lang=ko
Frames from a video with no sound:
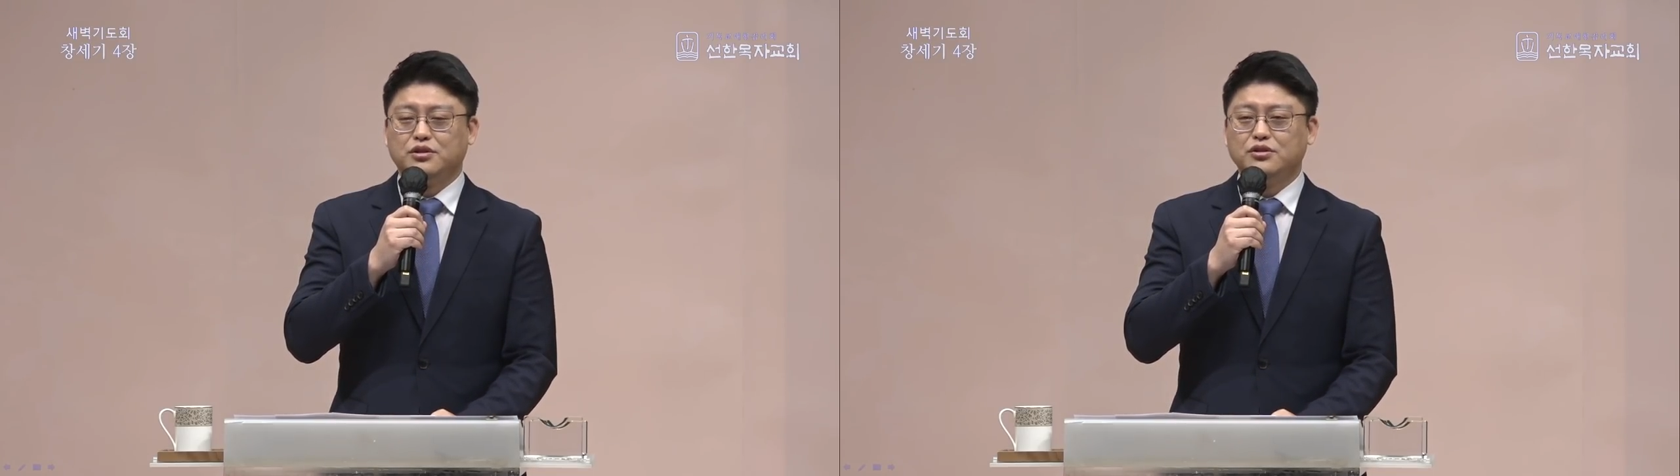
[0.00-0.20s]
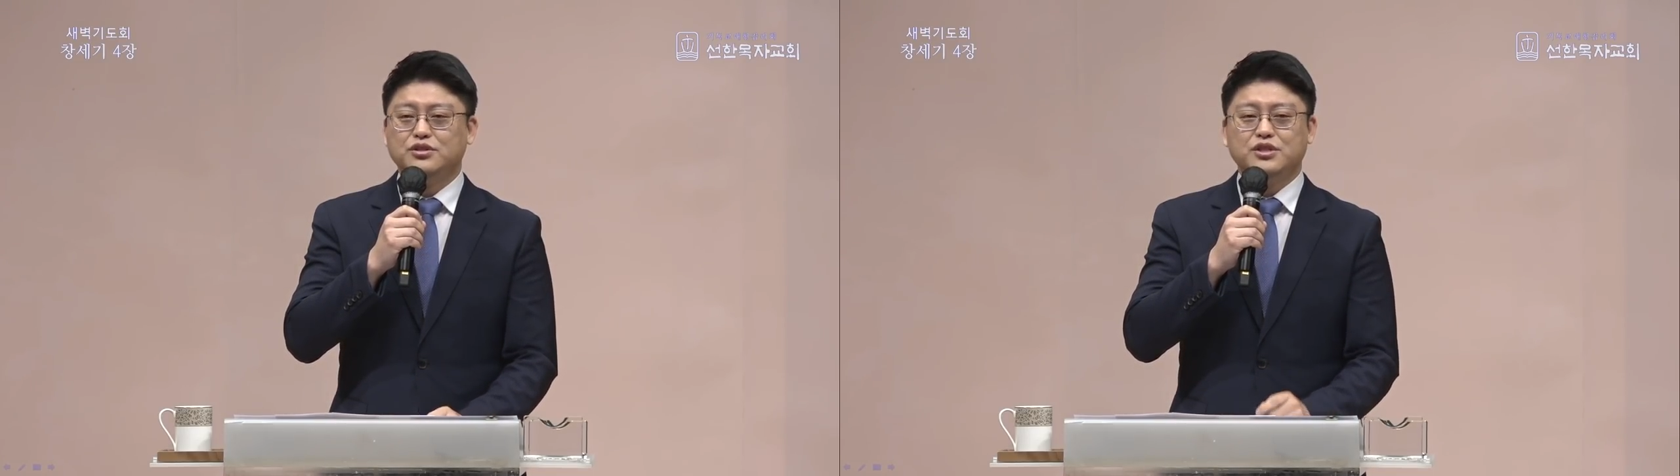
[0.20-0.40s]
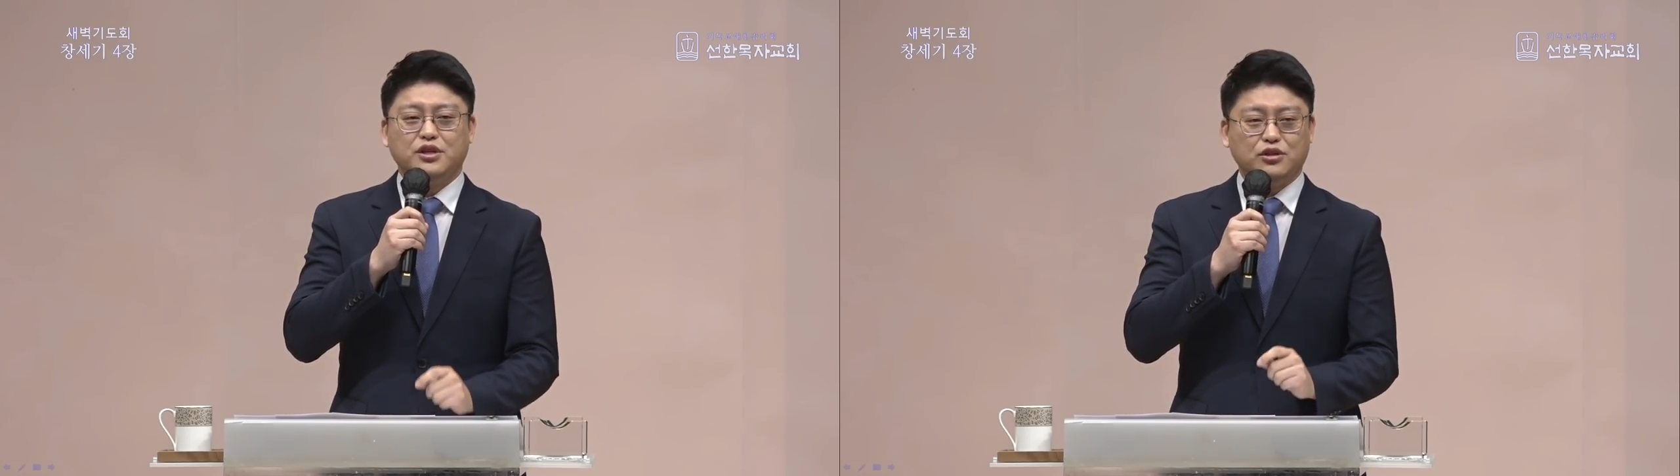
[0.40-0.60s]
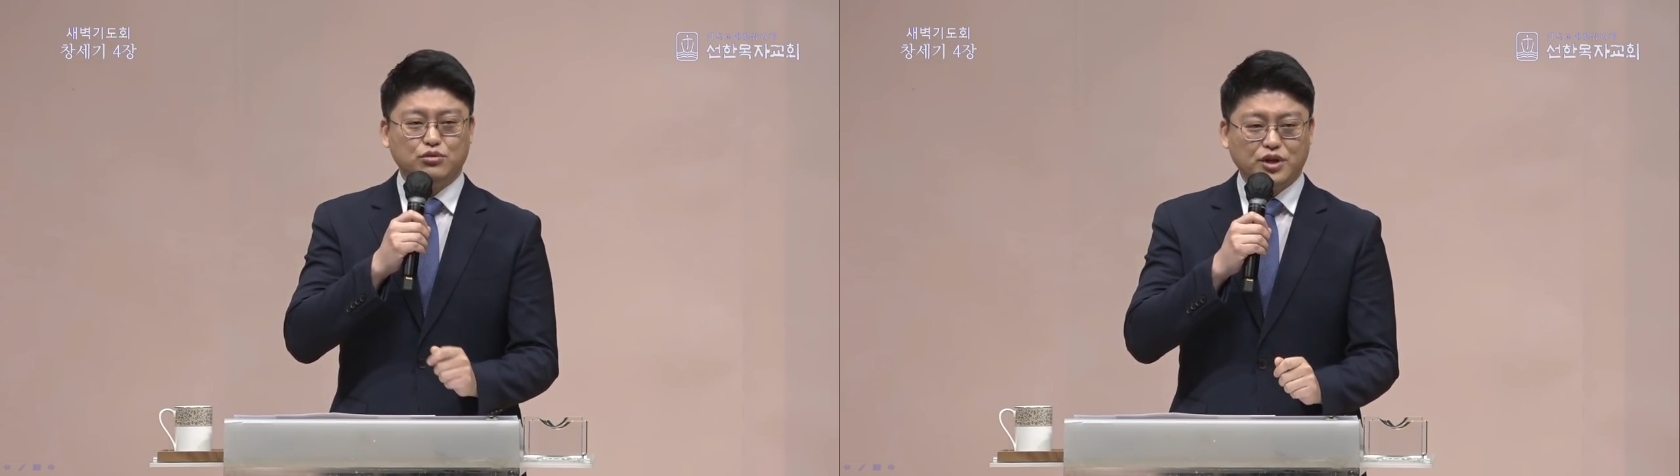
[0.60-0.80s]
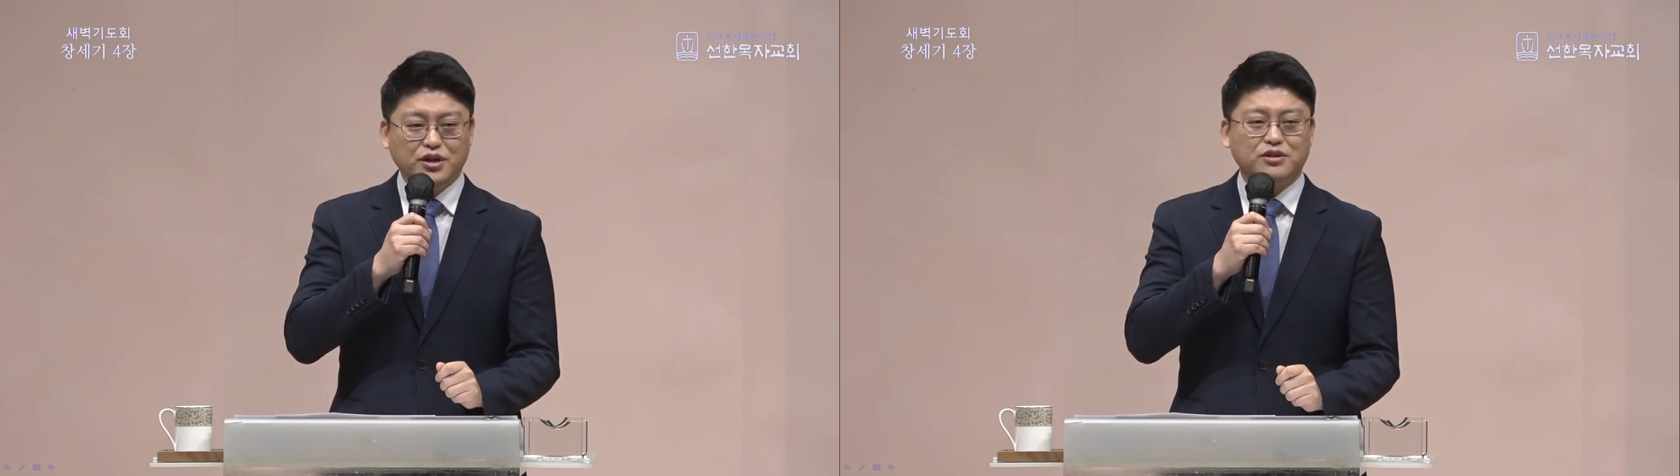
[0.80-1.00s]
현질
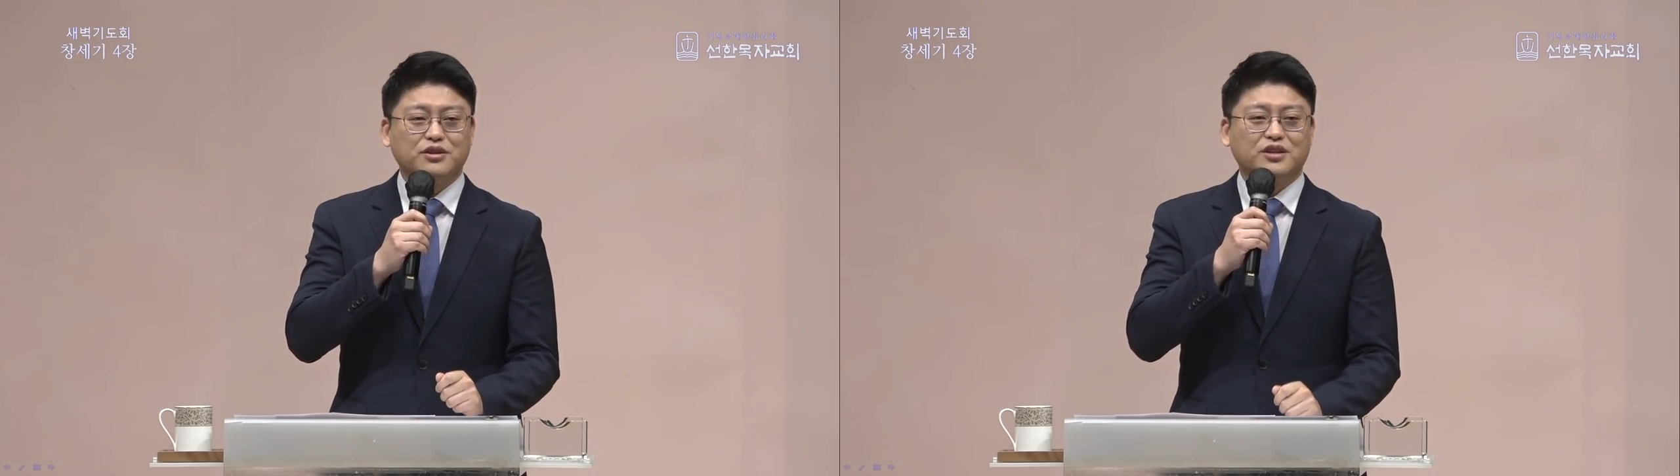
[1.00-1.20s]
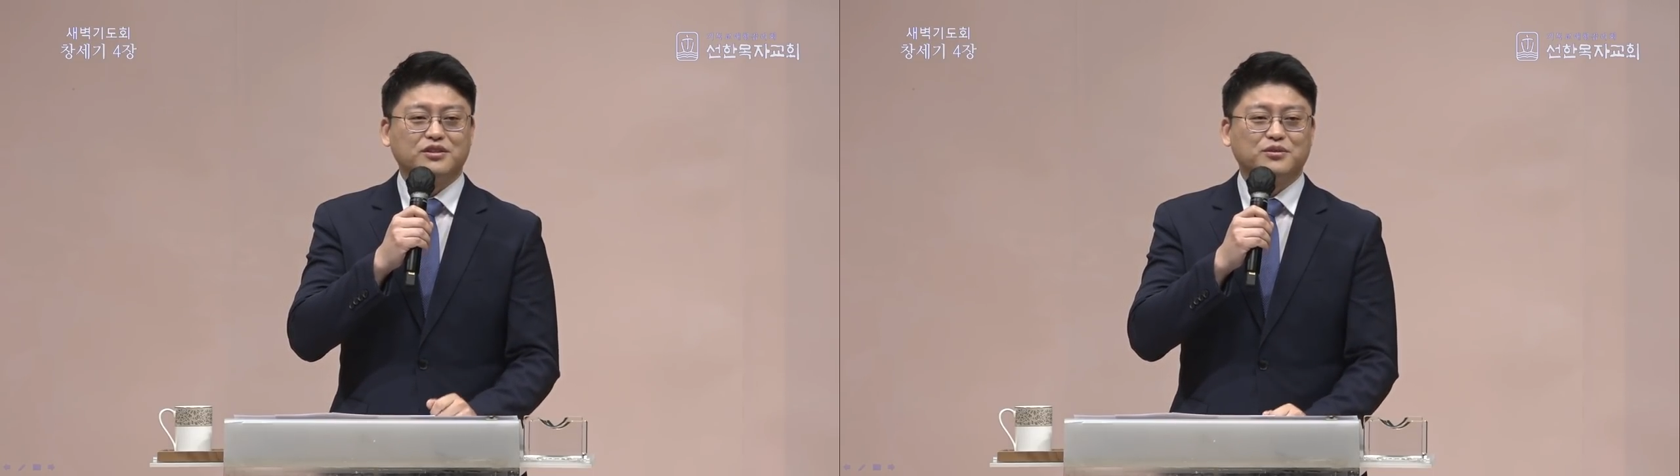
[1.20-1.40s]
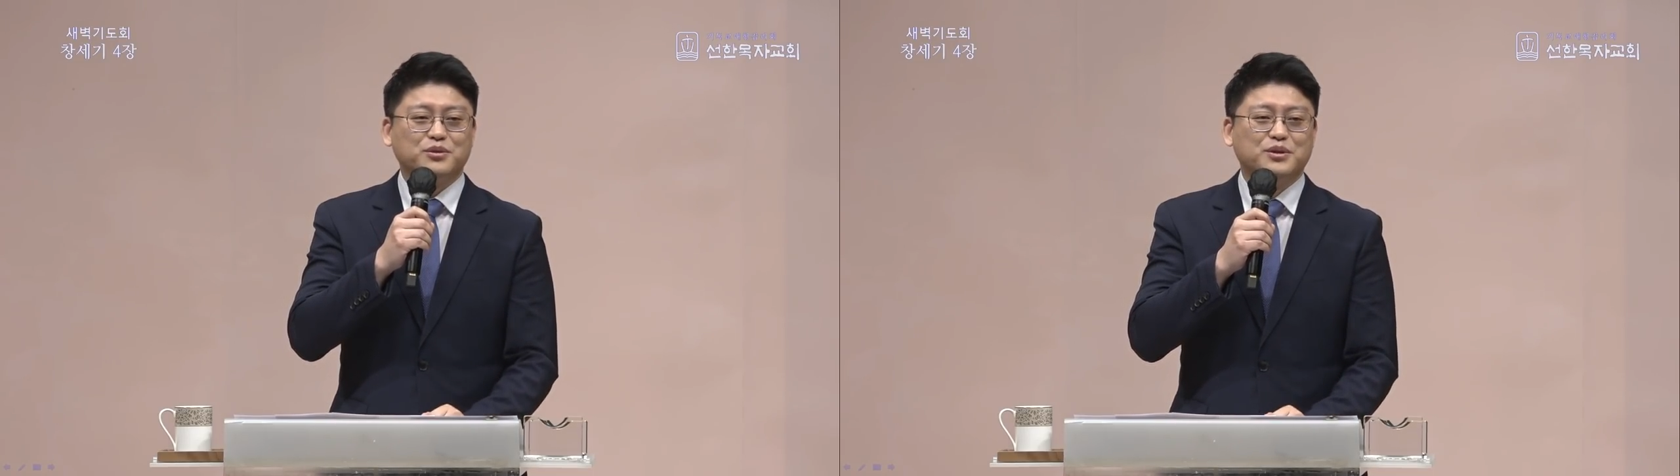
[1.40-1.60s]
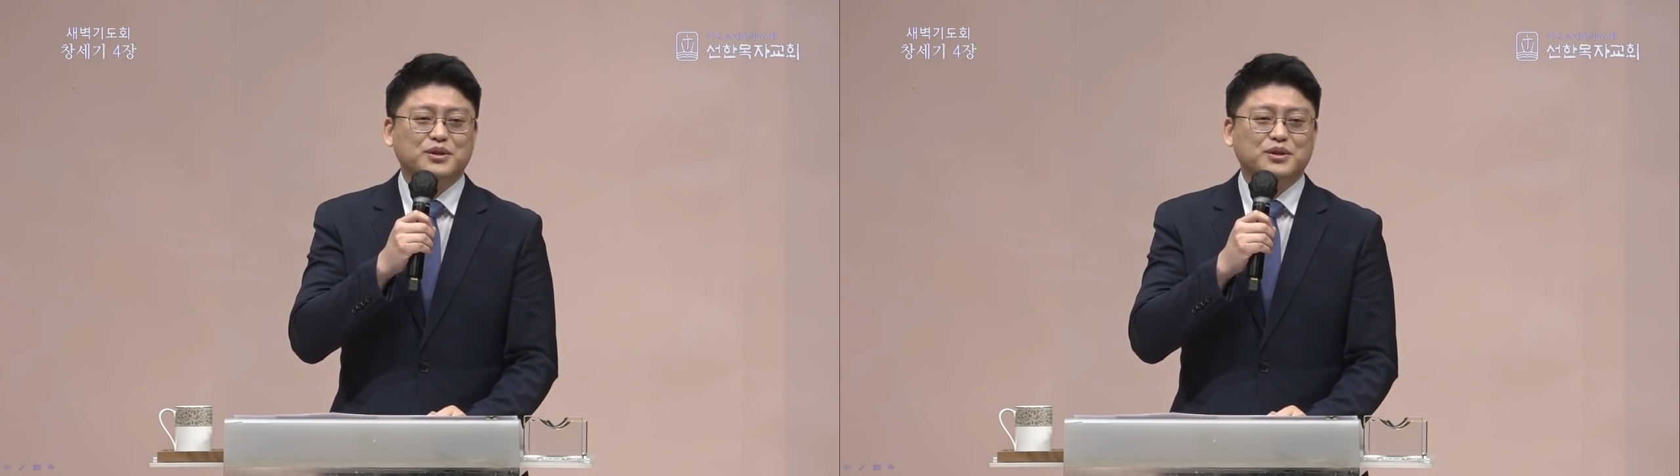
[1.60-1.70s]
해도 돼? 이렇게 하더라고요.